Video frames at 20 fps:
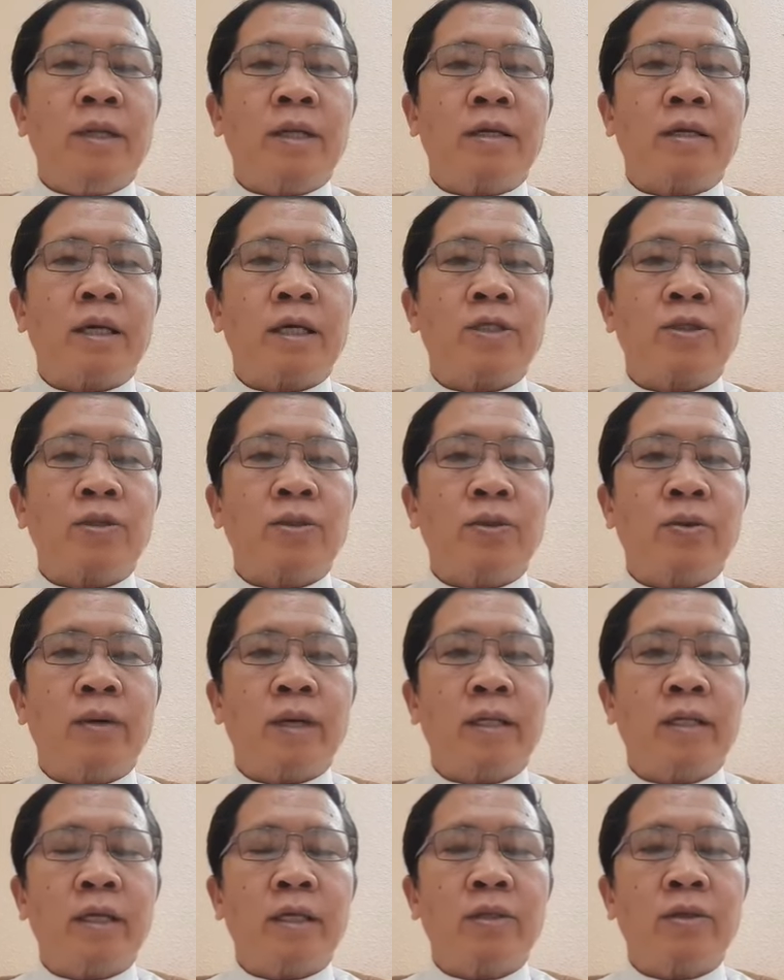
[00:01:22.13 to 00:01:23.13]

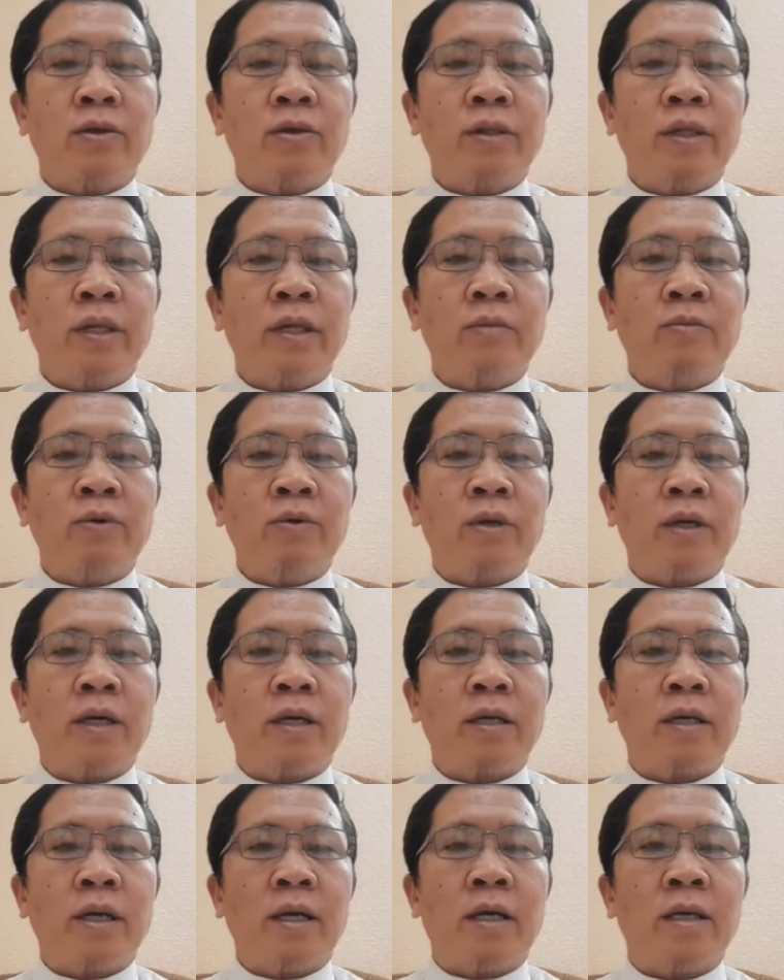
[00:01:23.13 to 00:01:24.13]
Pinagkasunduan ito ni
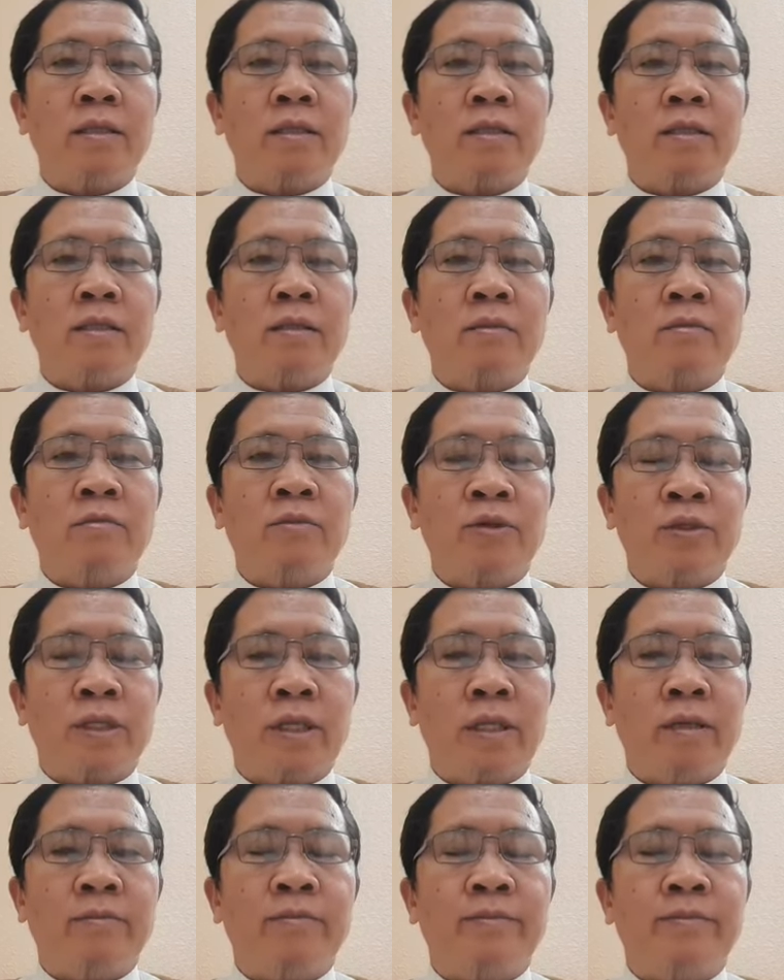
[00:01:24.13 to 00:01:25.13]
Bukhari at
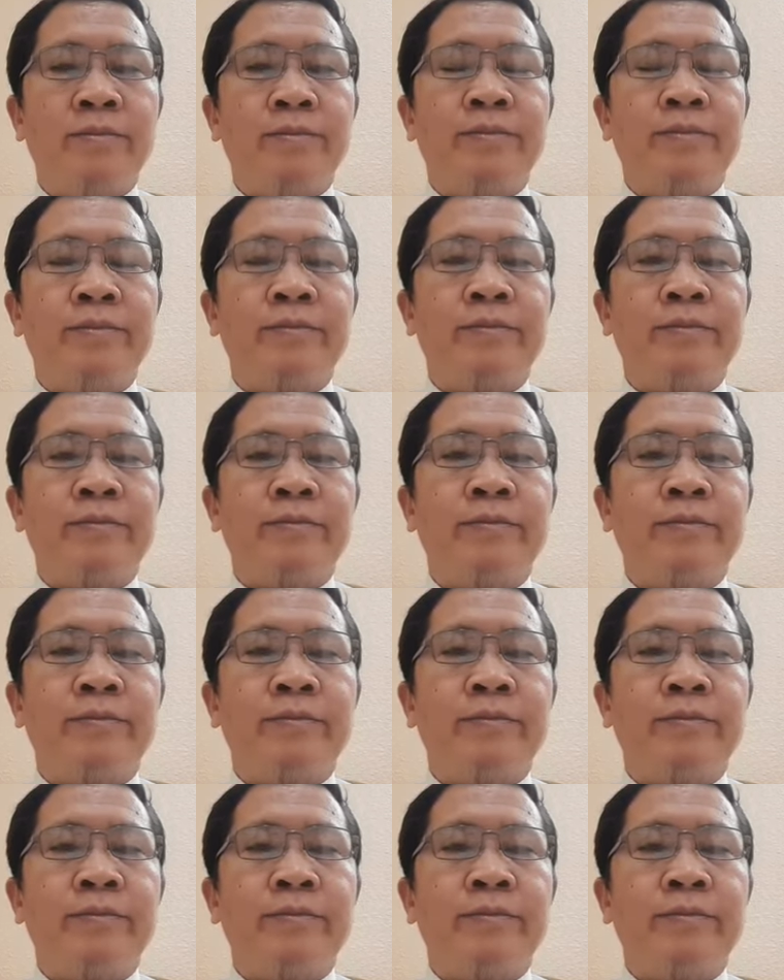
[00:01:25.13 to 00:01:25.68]
Muslim.